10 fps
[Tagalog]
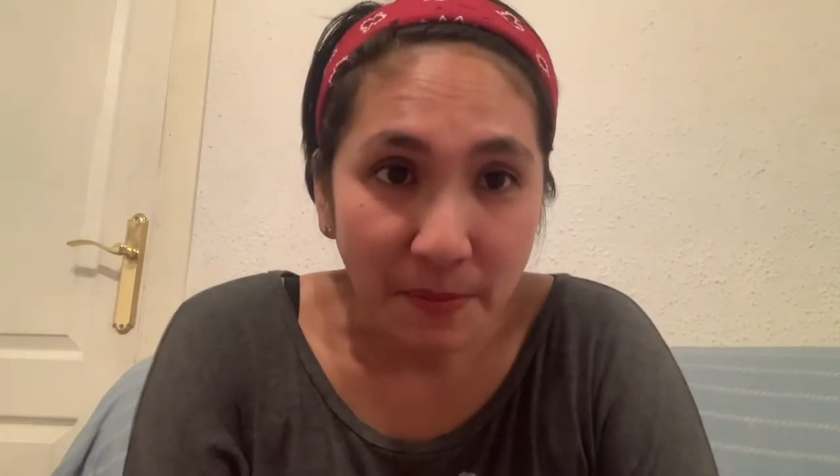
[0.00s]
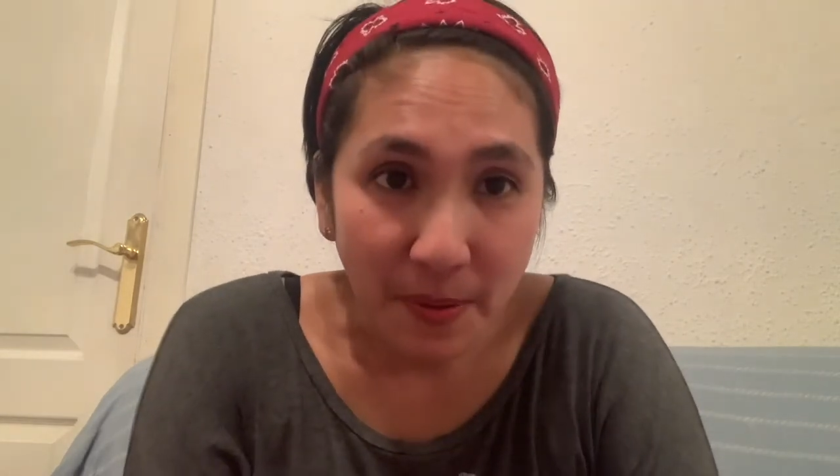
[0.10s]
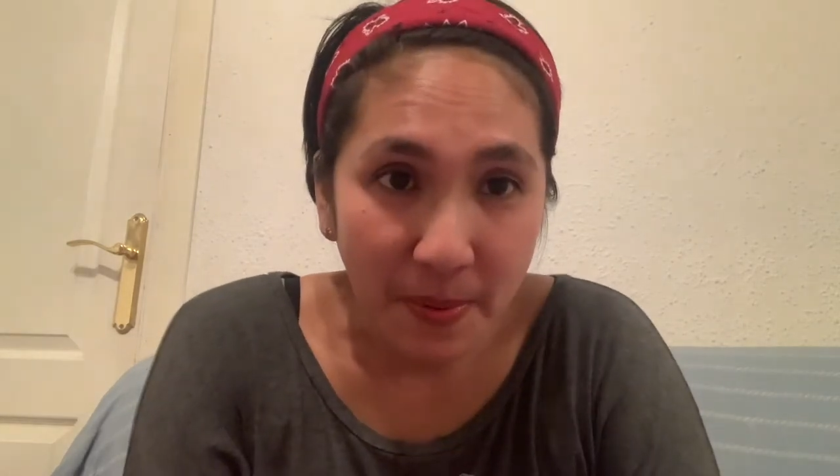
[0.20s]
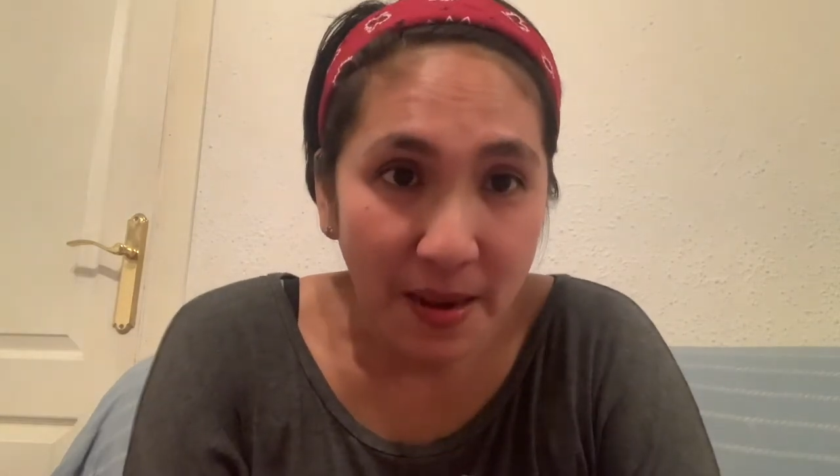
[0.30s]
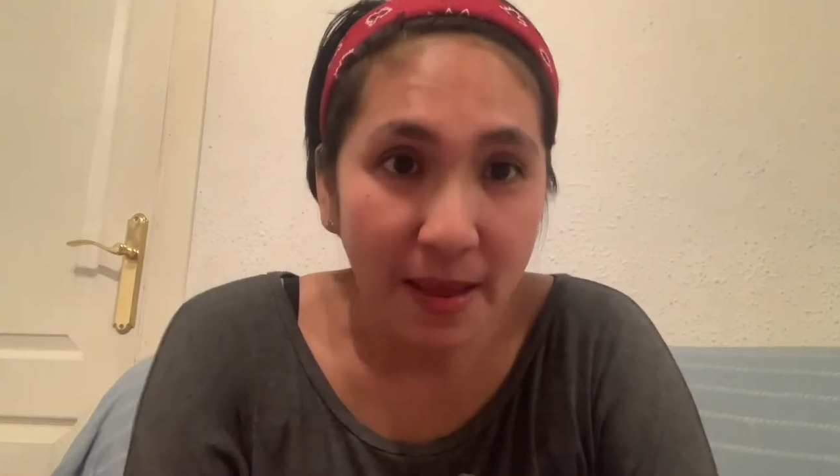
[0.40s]

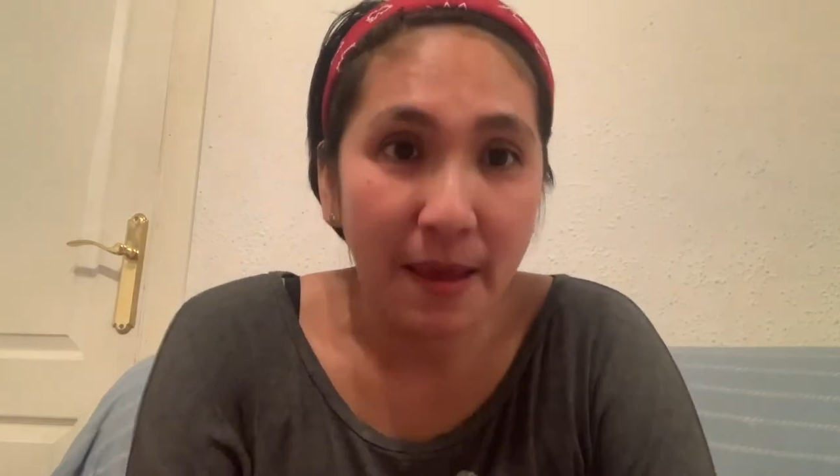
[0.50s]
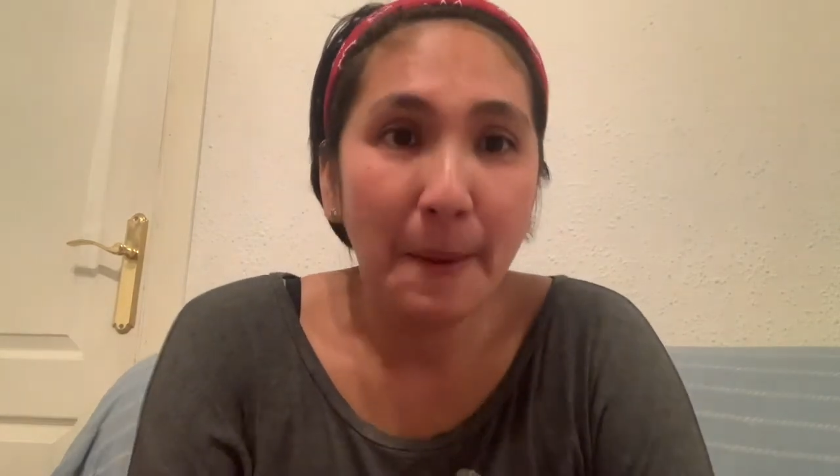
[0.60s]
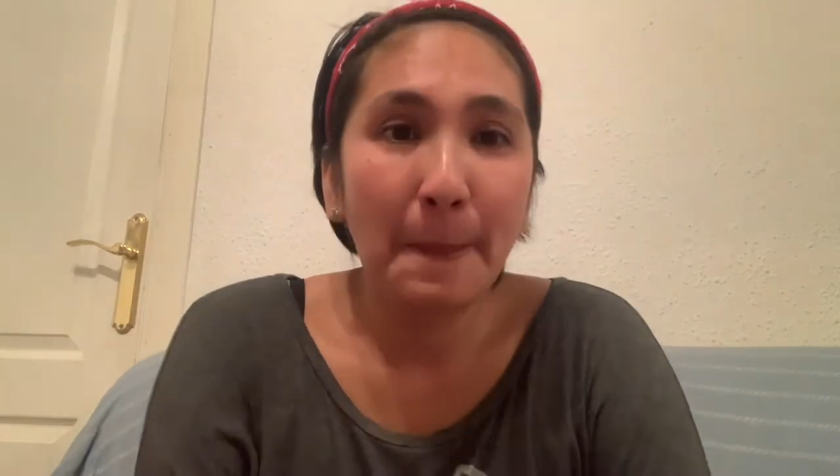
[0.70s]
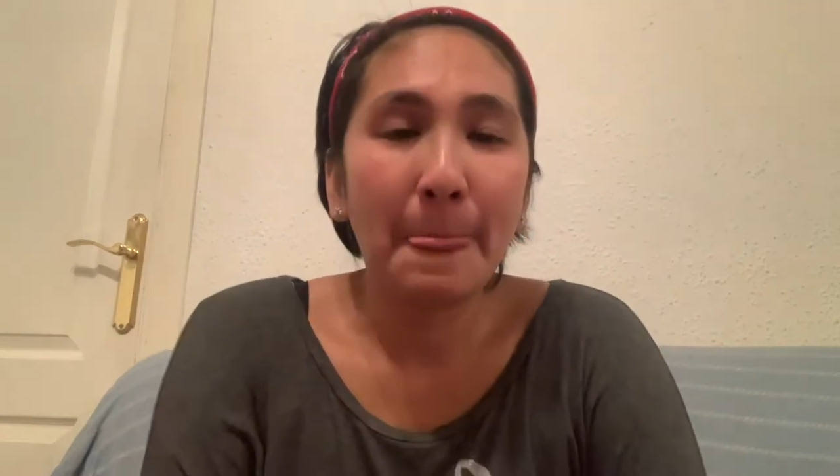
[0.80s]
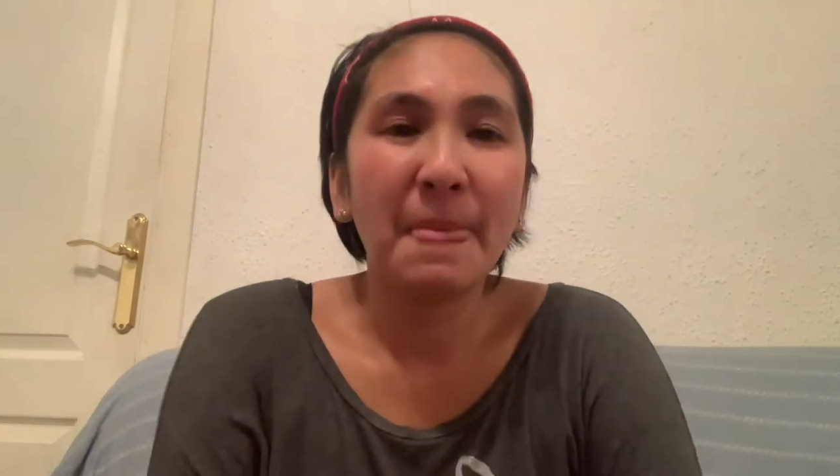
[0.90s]
bibili.
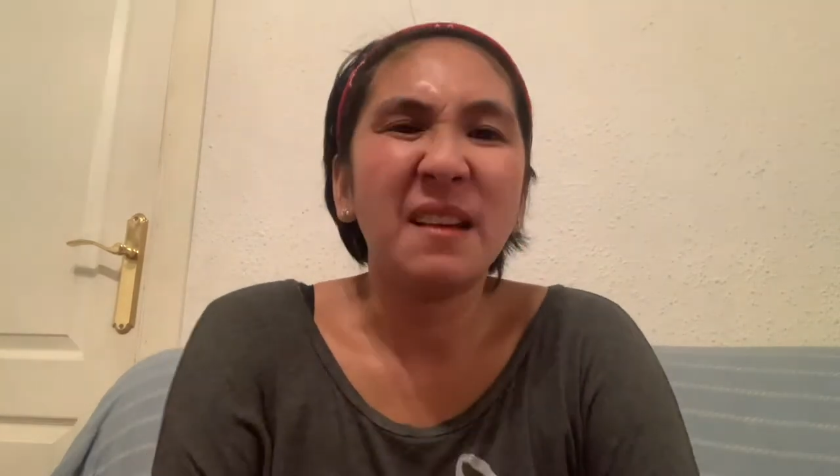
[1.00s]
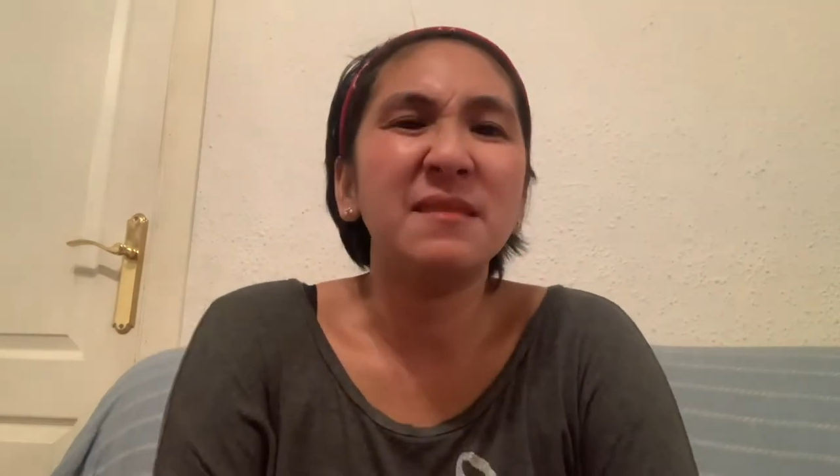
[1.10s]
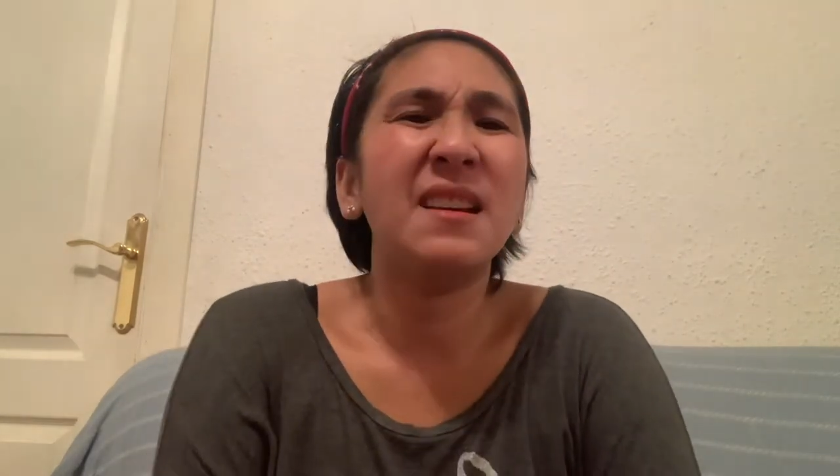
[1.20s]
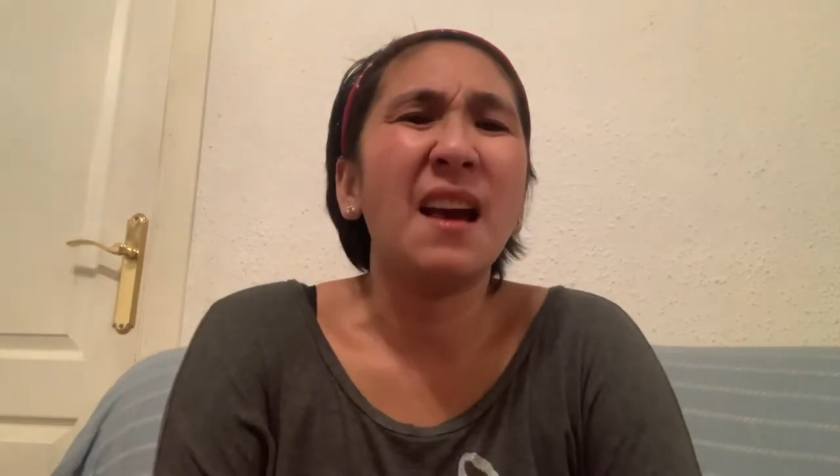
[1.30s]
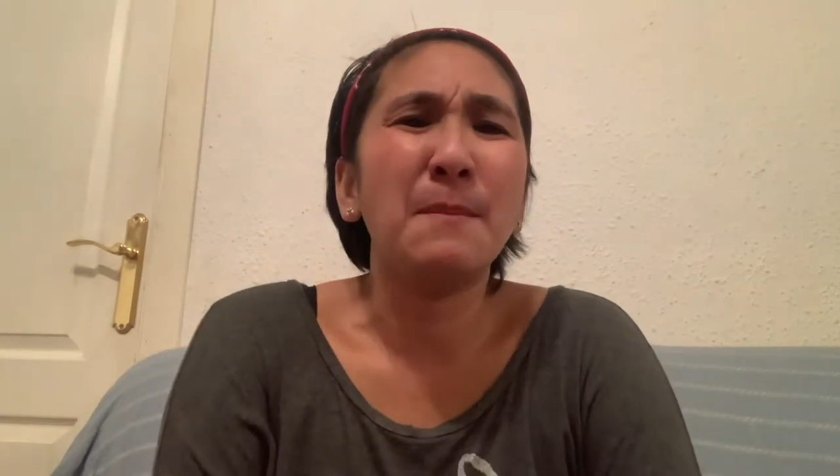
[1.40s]

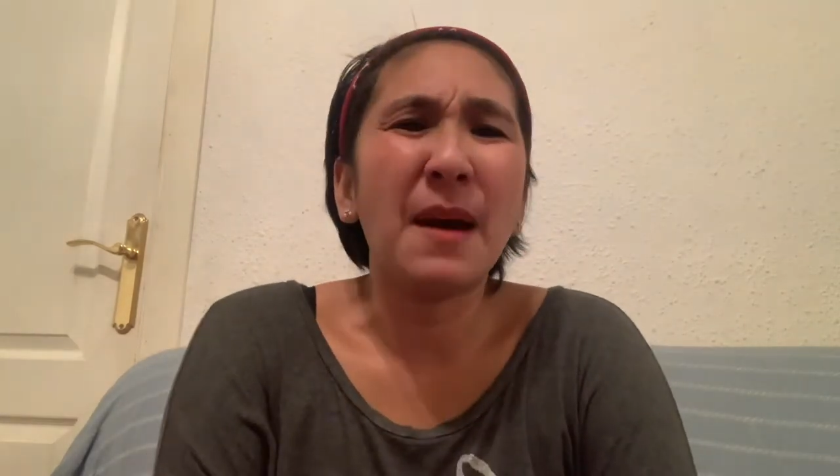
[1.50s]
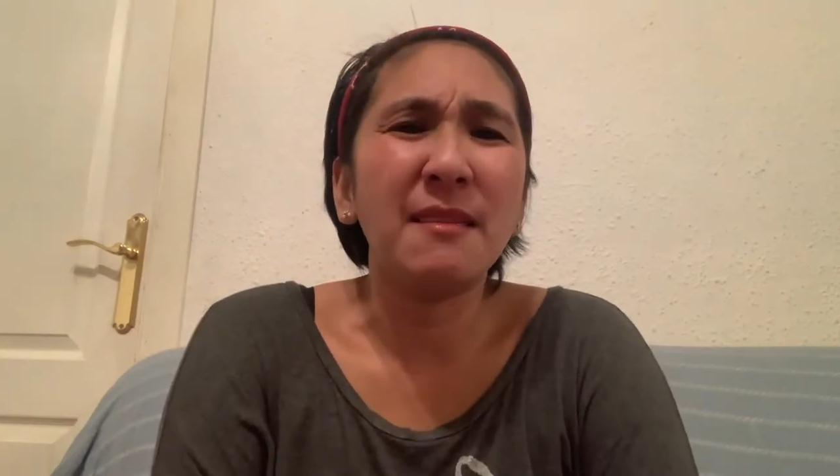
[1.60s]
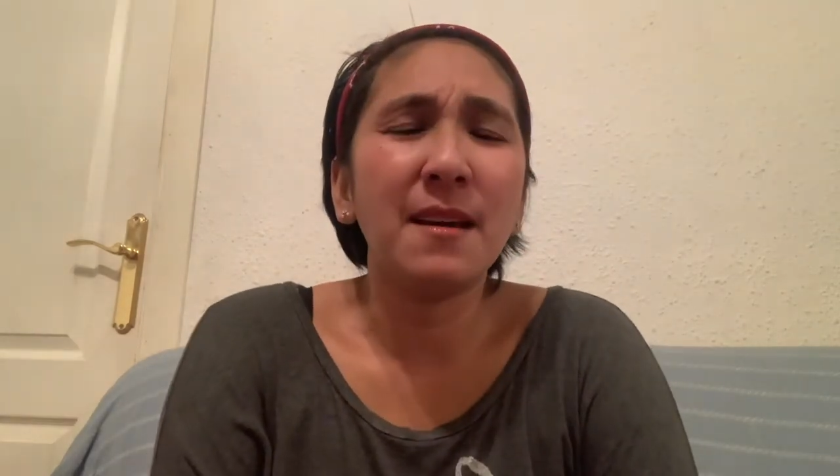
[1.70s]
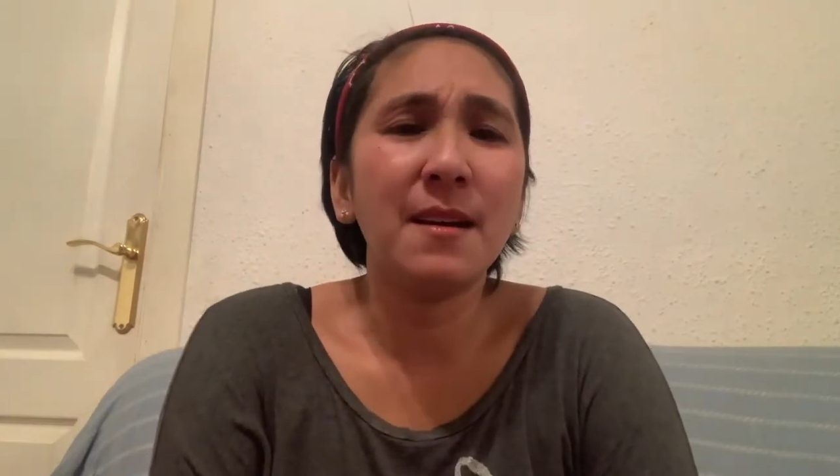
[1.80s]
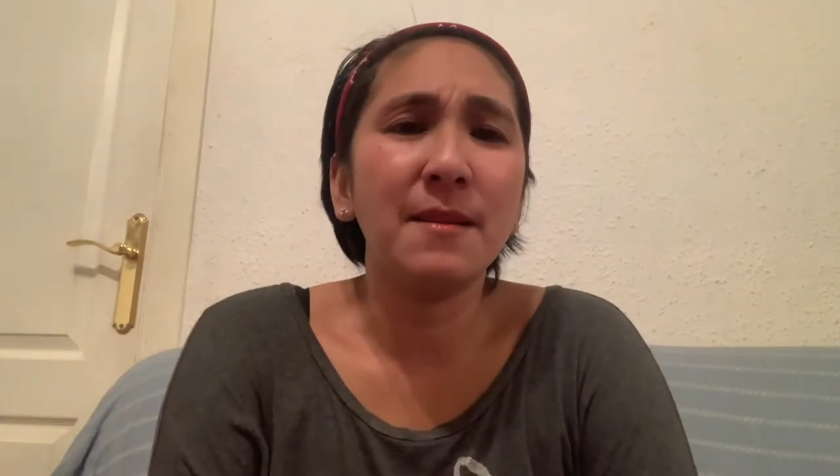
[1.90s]
Kasi ang
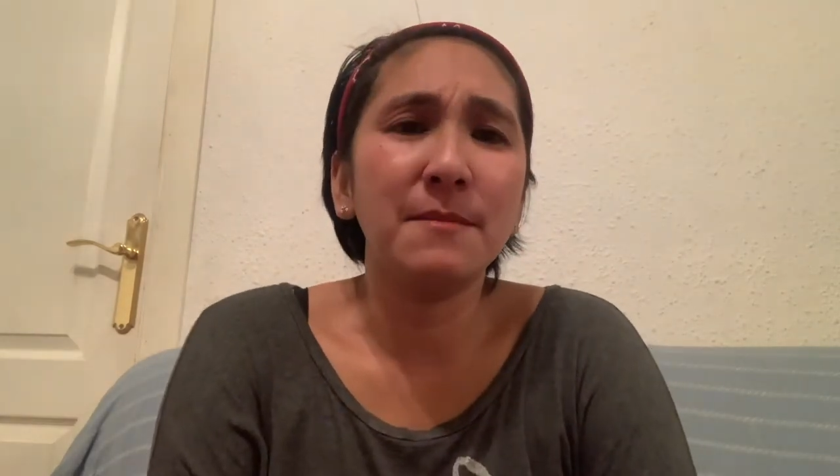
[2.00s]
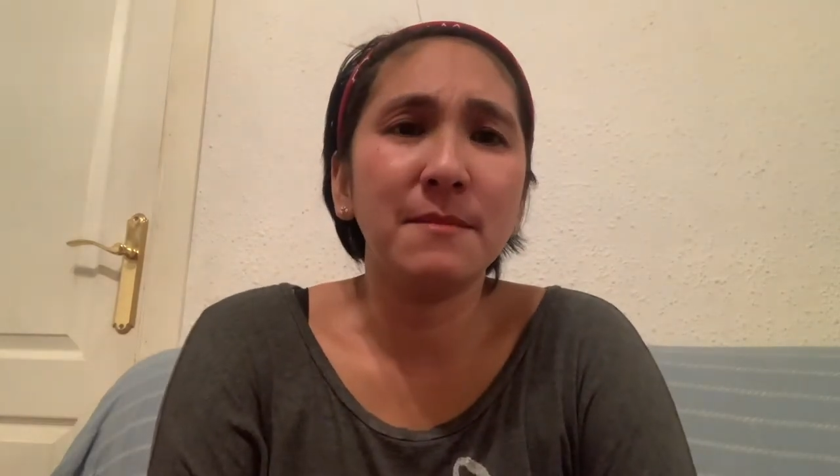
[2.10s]
bata,